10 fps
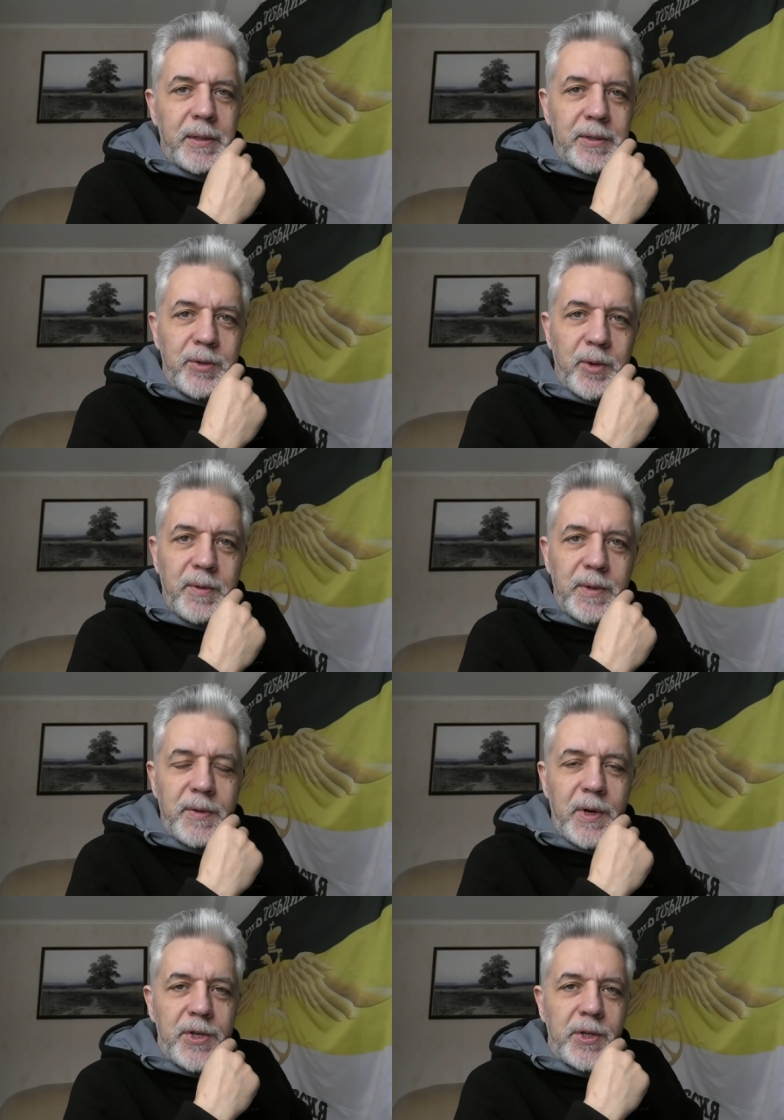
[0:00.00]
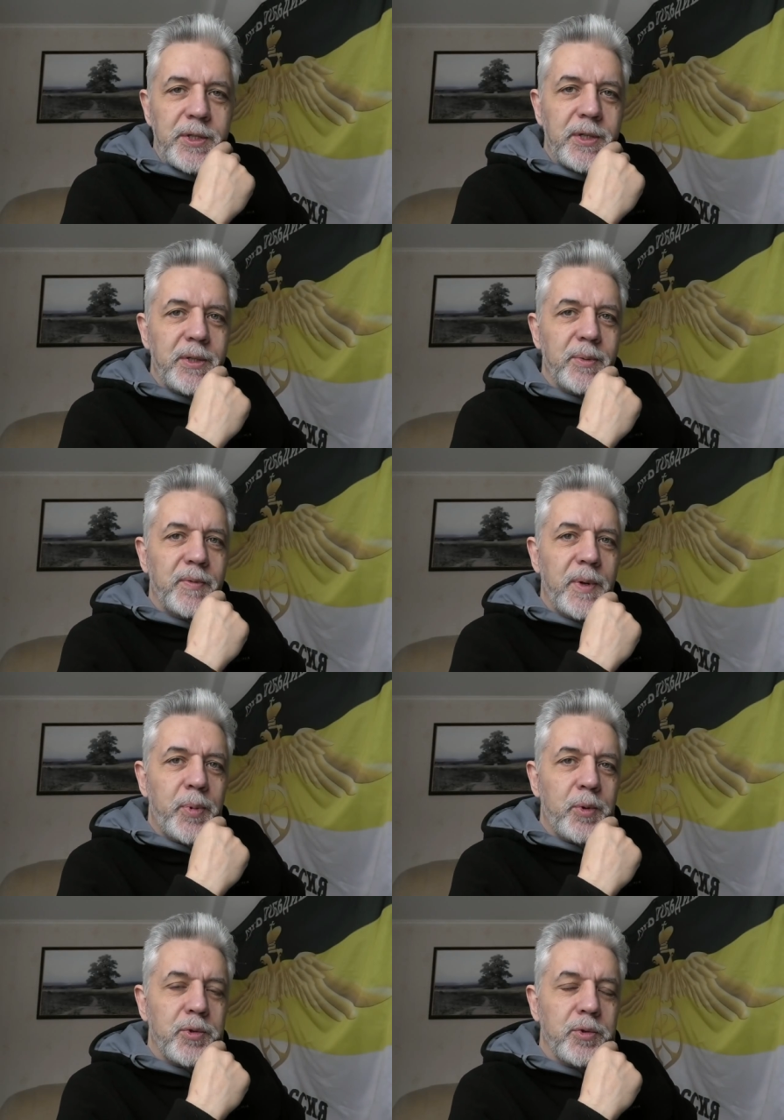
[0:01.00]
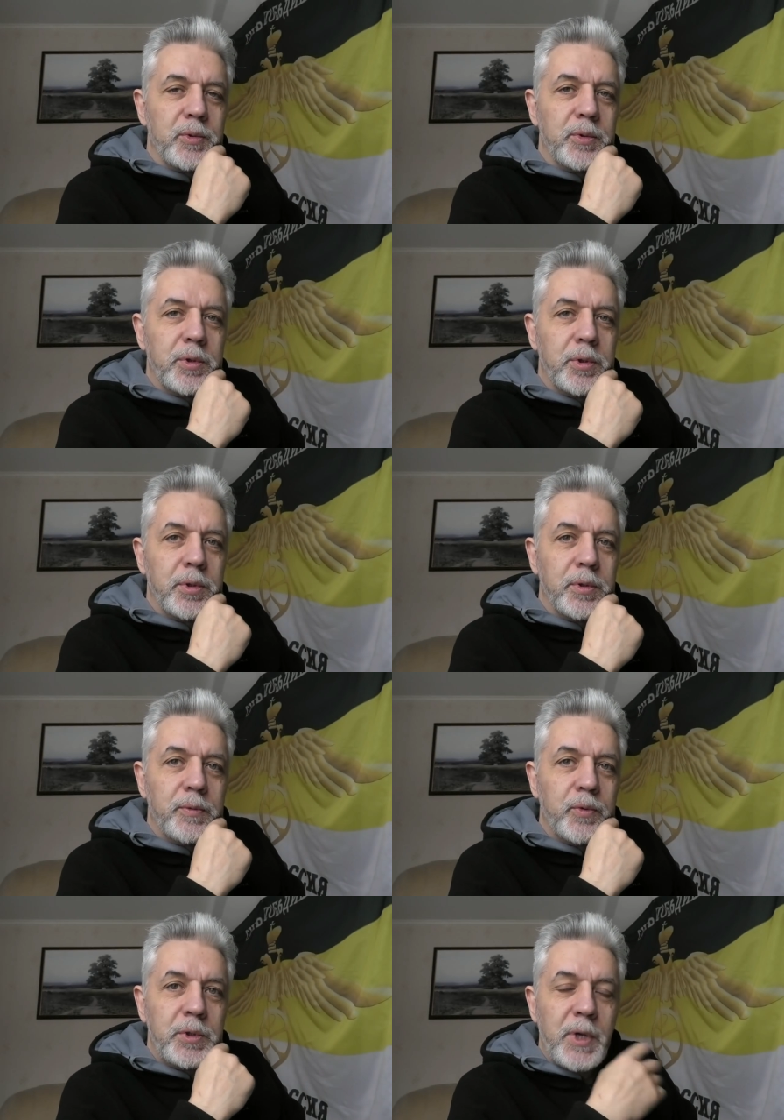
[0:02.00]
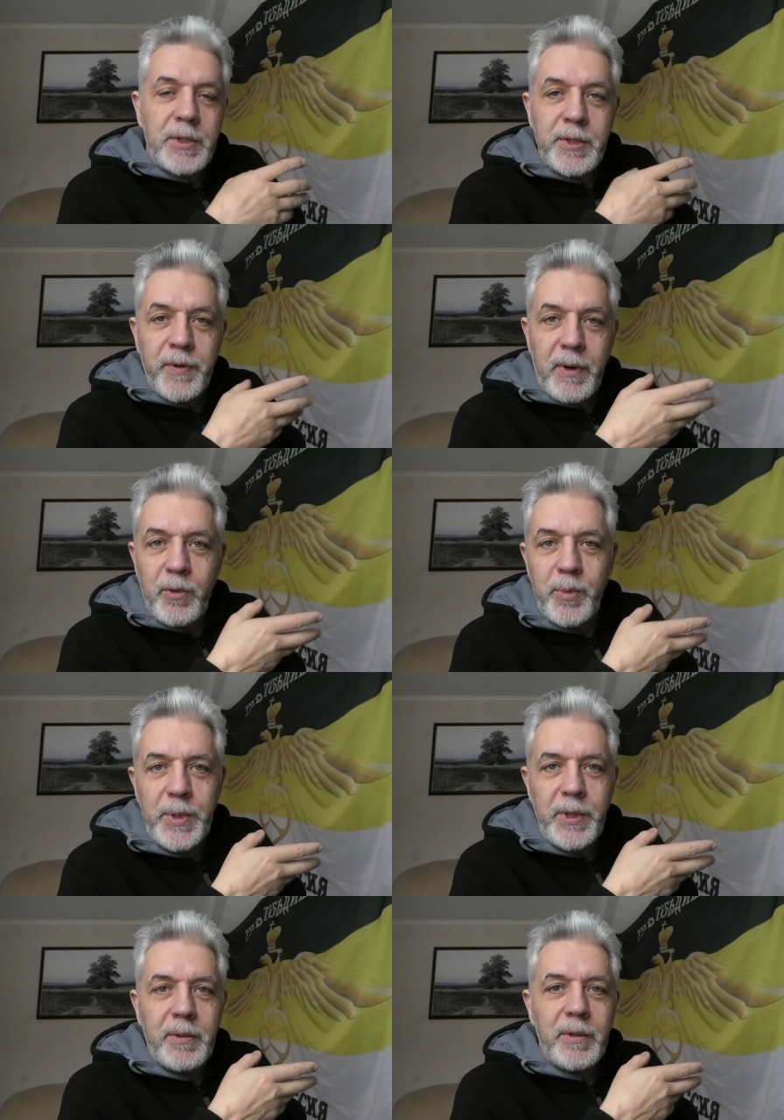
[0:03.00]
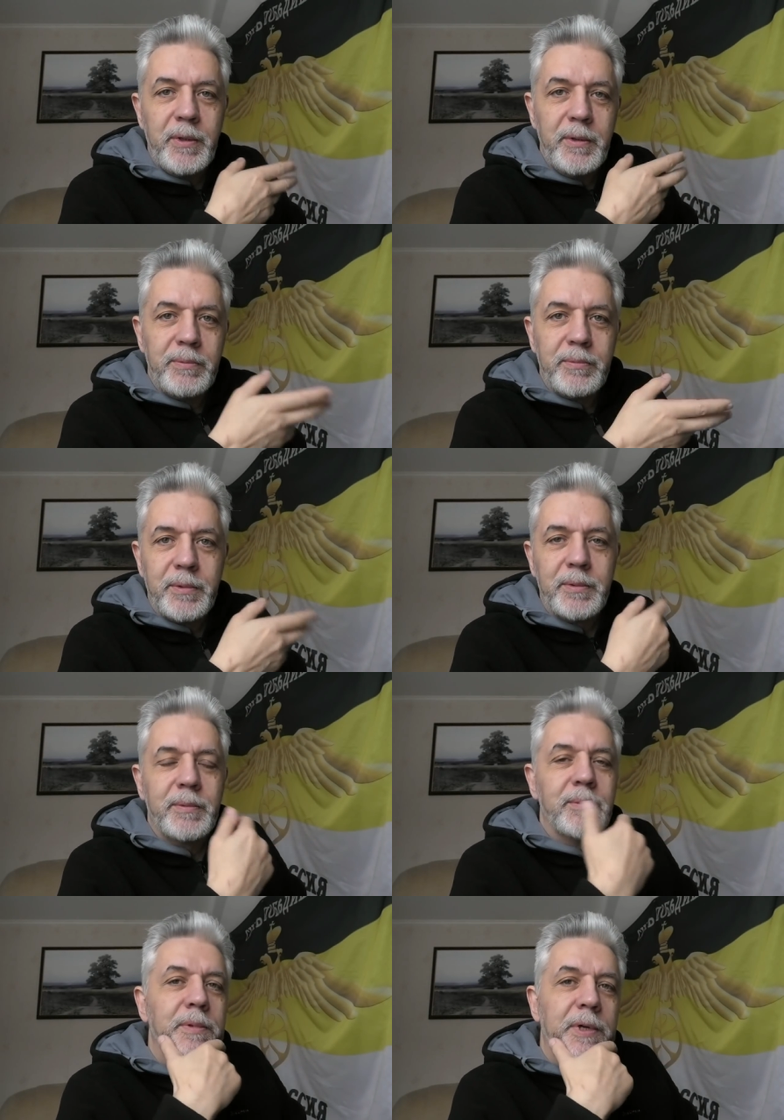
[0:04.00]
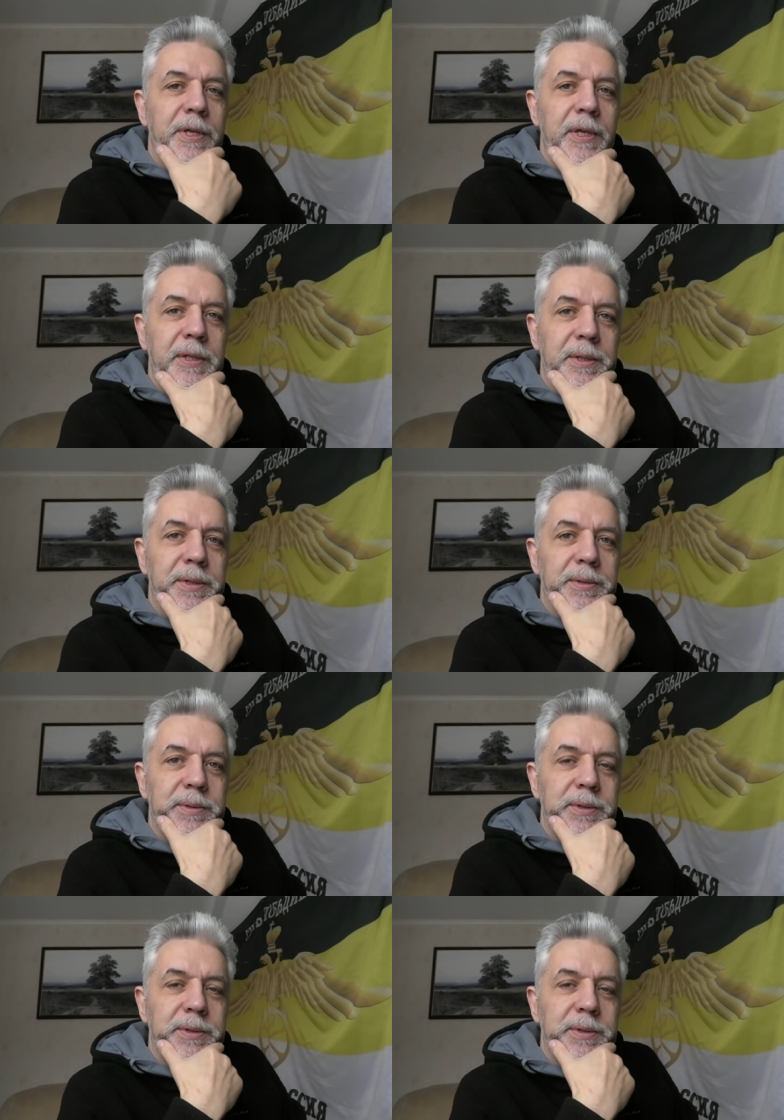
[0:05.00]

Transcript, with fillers: снова возвращаться к этому вопросу. Вот так цифровой мир и э, какие-то